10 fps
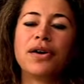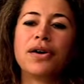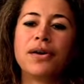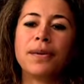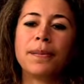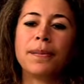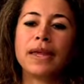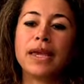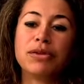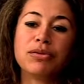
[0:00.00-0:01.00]
Euh,
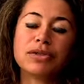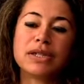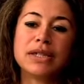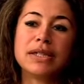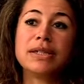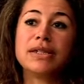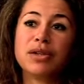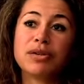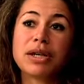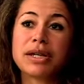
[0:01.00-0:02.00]
et donc j'ai
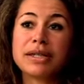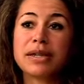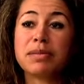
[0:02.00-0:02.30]
décidé de créer cette